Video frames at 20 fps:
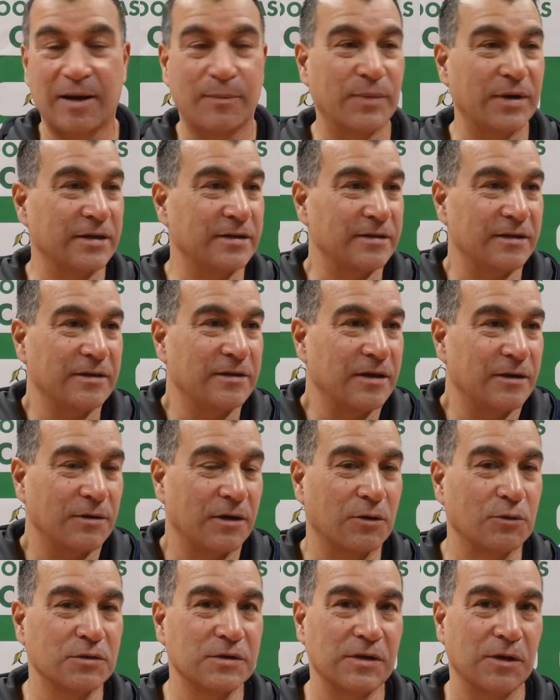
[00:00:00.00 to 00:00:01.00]
la partita è
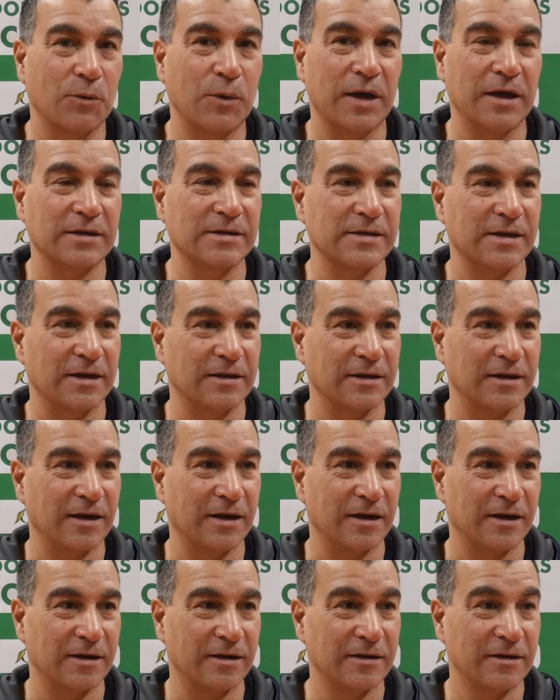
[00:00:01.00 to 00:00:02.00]
una conseguenza
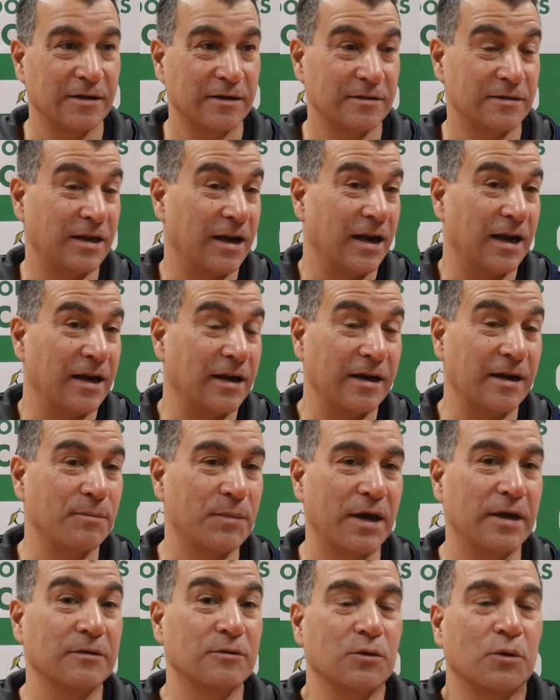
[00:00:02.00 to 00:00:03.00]
del,
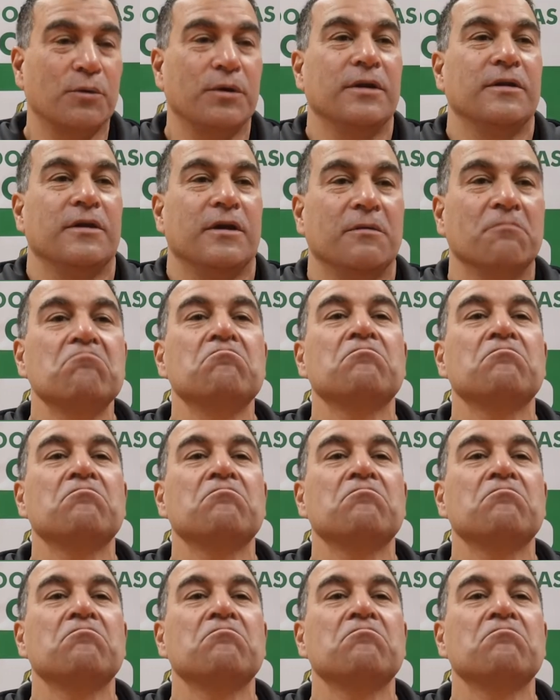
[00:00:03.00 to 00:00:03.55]
dell'allenamento. Quindi